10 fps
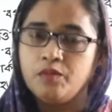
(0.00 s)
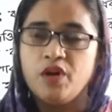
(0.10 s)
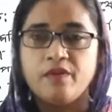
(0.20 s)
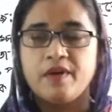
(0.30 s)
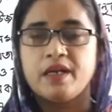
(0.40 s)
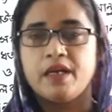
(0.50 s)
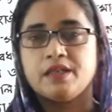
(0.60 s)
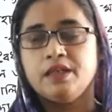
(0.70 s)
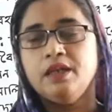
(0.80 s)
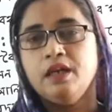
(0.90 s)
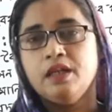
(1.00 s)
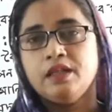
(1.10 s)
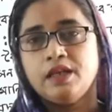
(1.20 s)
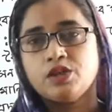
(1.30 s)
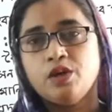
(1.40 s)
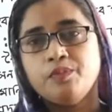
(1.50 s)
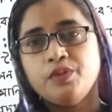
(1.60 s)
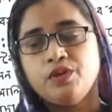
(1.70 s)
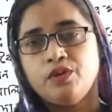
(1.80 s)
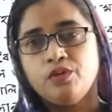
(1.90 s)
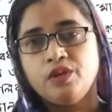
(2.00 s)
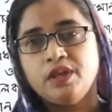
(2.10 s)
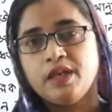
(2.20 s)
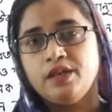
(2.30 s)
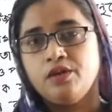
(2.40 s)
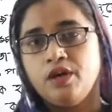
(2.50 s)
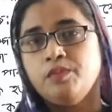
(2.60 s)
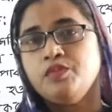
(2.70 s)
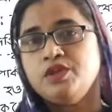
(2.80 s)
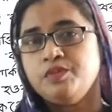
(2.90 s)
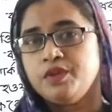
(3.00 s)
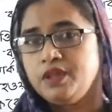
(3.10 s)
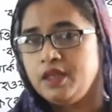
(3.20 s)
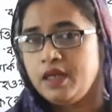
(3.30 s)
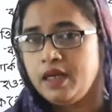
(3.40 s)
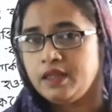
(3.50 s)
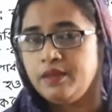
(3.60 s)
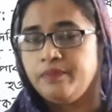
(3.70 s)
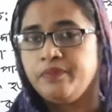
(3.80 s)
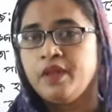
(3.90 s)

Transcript: মুনাফাটা আসে তার সম্পূর্ণ অধিকারী হয় পুঁজিপতিদের হাতে